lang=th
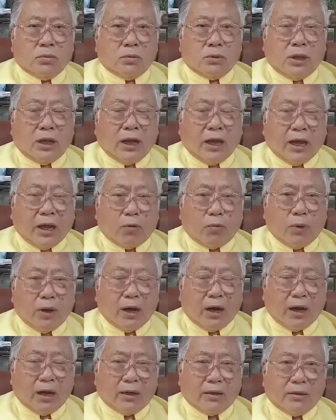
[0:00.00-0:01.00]
ถ้าหากว่า
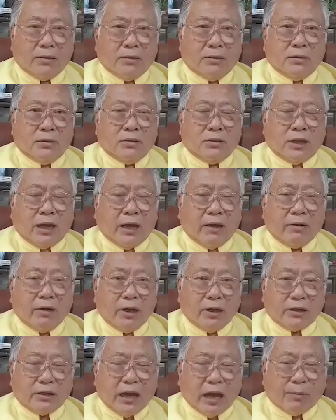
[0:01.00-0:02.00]
ใช้เลิ
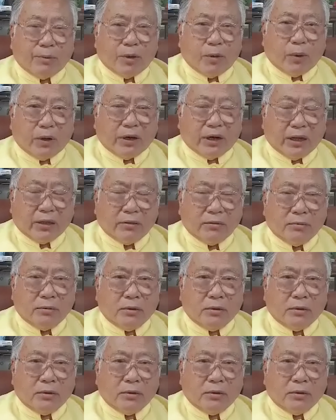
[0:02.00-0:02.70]
กยามในวันนั้น